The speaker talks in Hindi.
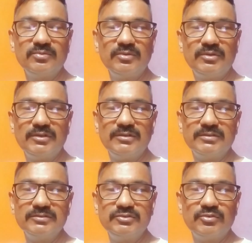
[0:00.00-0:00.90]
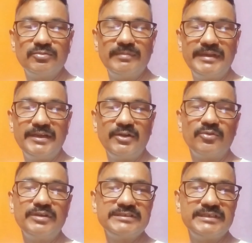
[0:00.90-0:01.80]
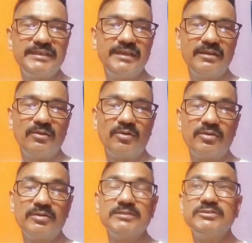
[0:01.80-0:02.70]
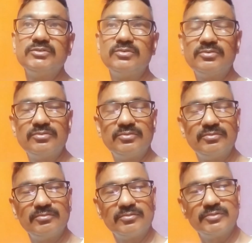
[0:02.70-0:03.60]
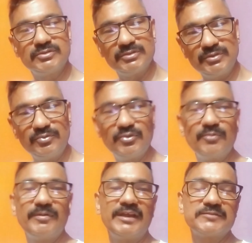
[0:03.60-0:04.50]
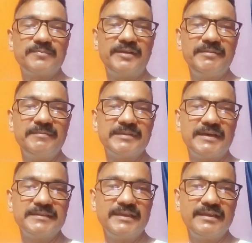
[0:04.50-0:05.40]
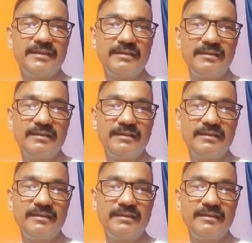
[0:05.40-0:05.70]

हूं जो मैंने नोटिस की हैं और जो कुछ यूट्यूबर एक्सपर्ट भी बताते हैं